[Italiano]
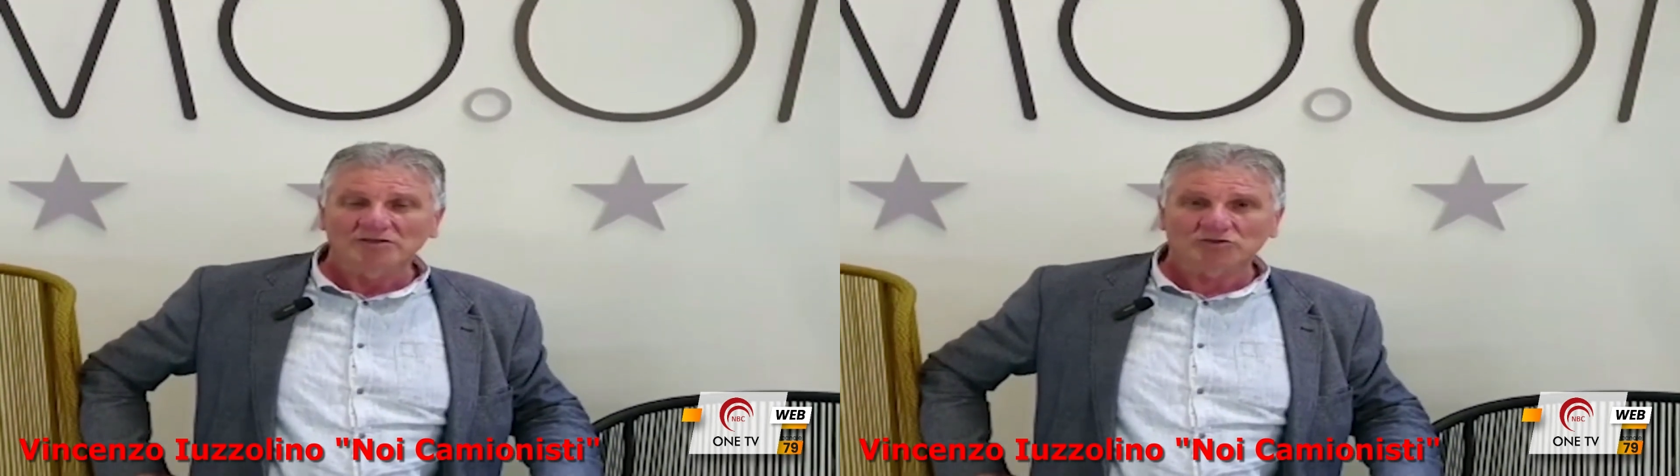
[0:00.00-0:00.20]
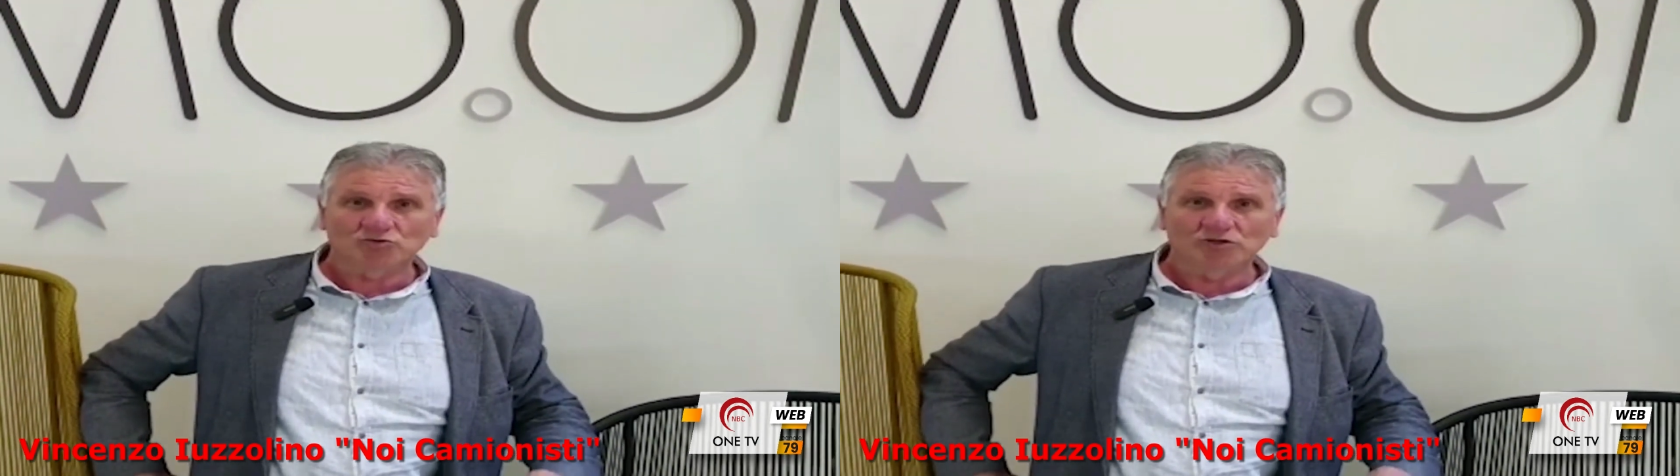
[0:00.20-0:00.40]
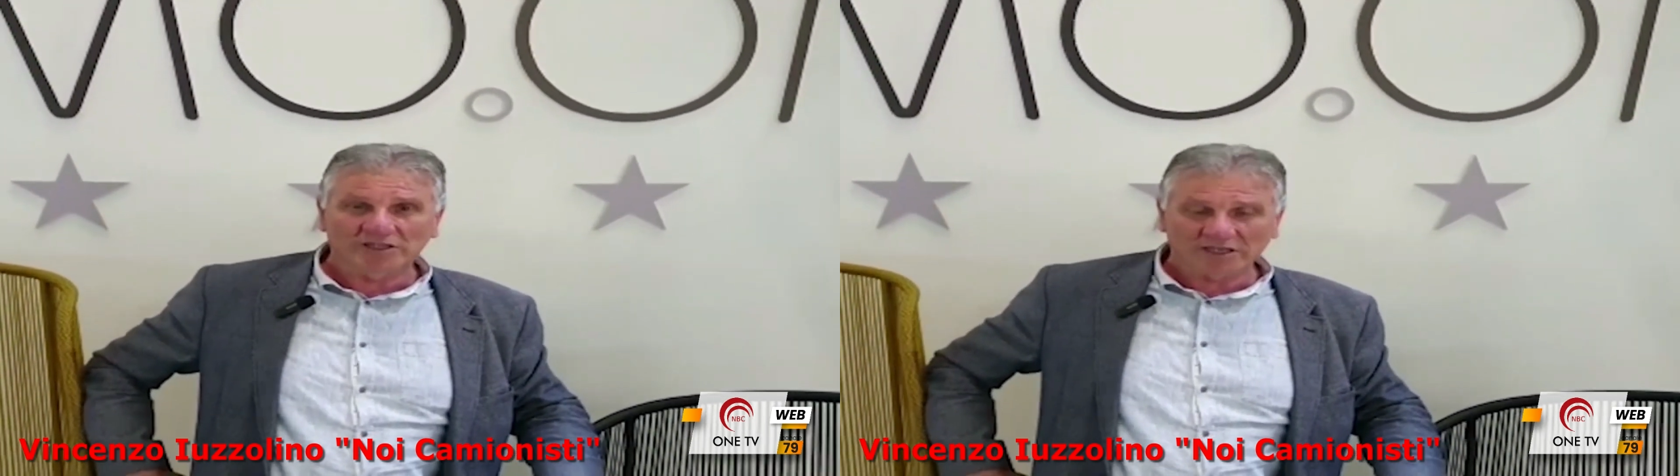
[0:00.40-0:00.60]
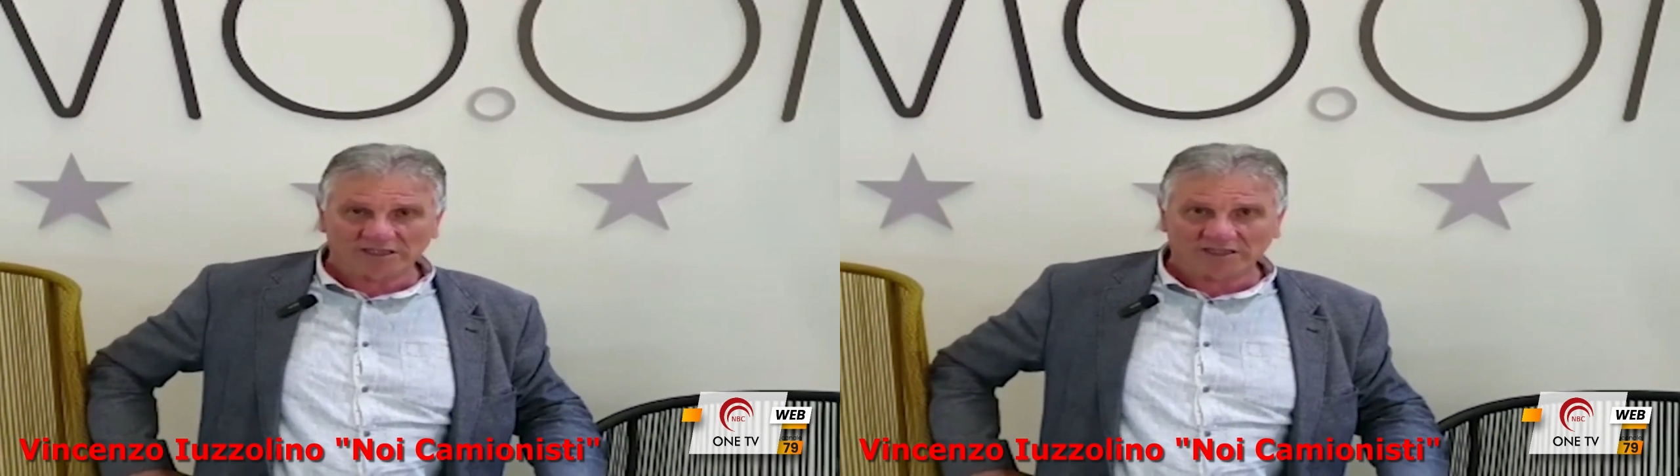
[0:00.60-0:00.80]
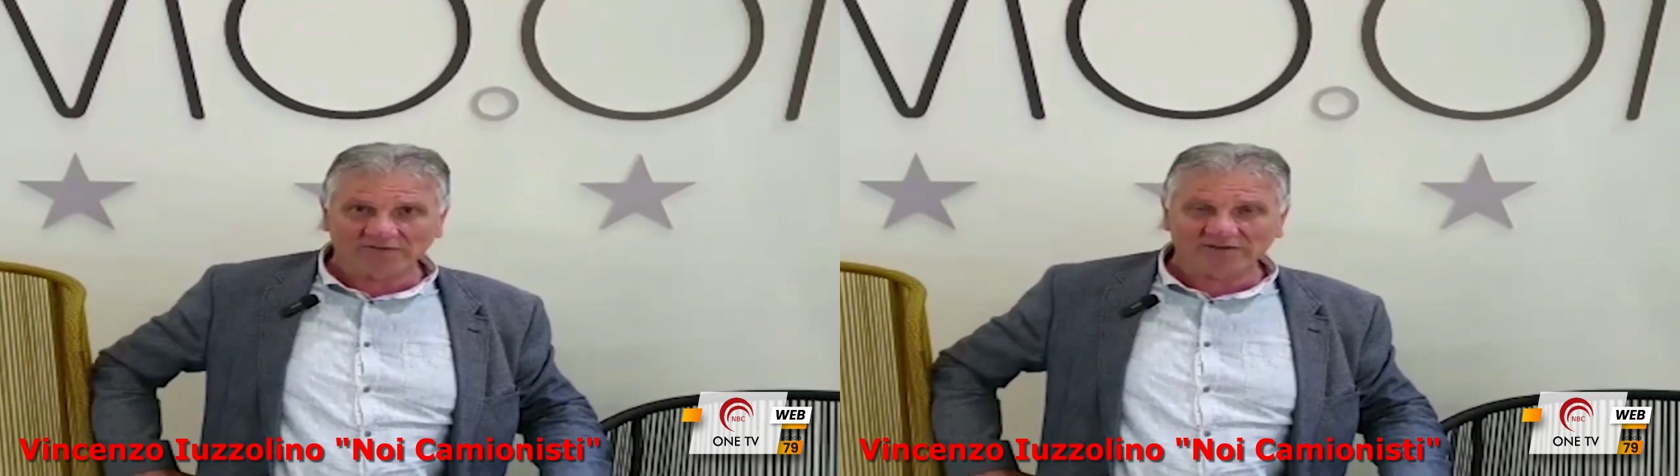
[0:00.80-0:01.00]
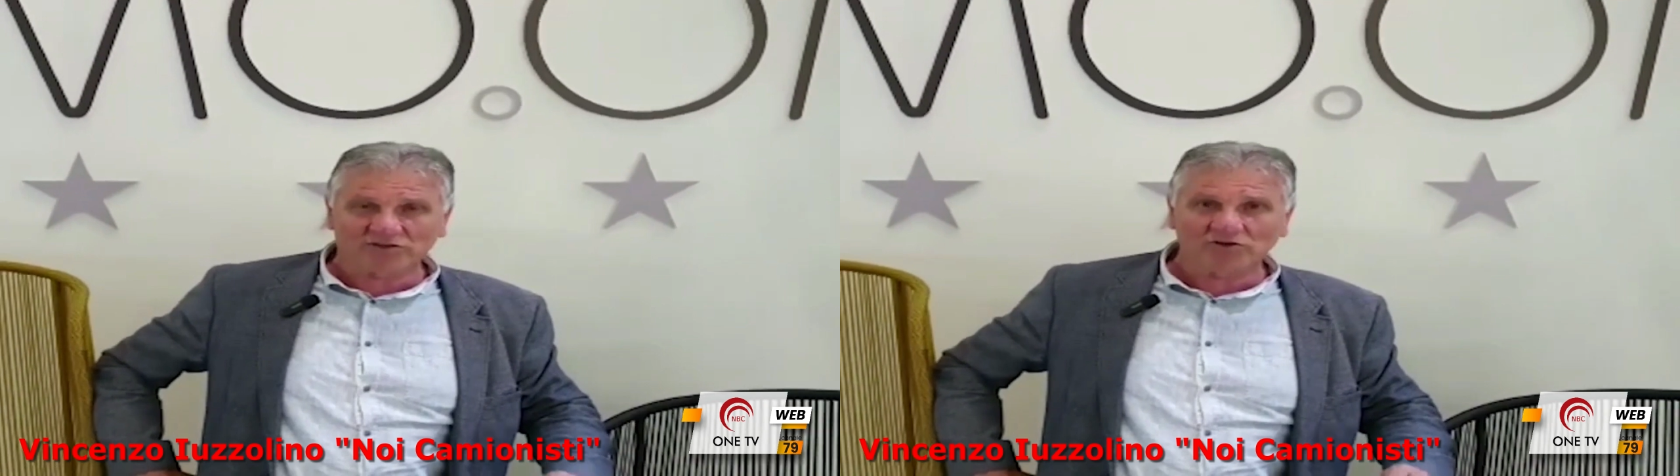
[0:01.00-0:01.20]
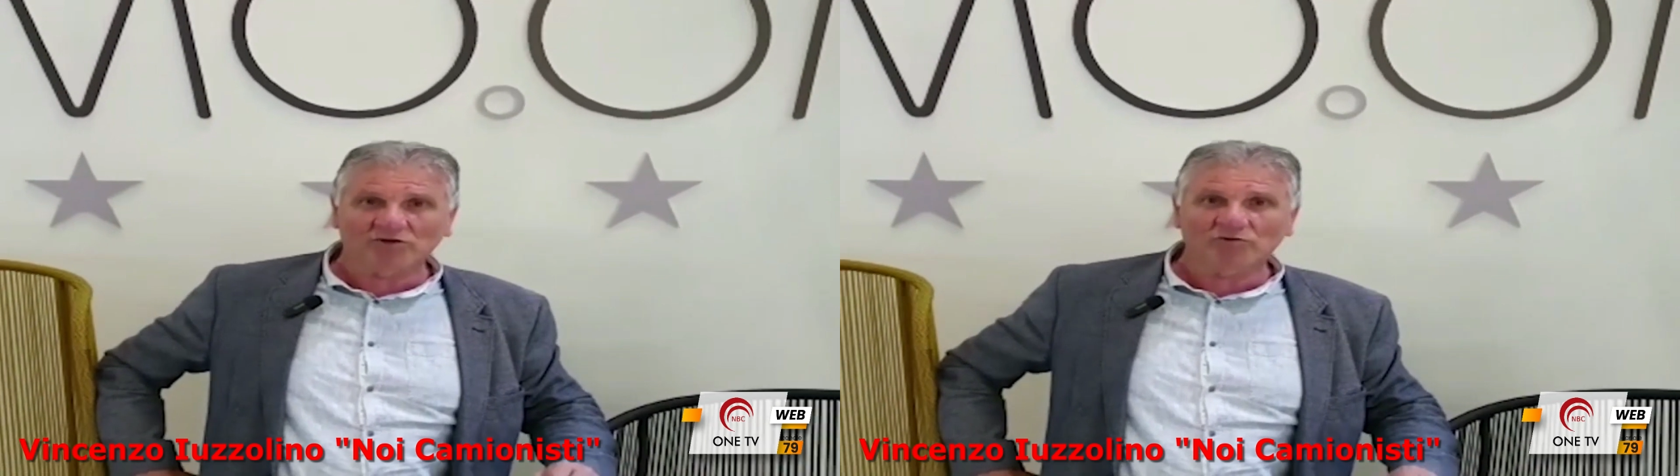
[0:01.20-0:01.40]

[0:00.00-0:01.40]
sulle direttive sulla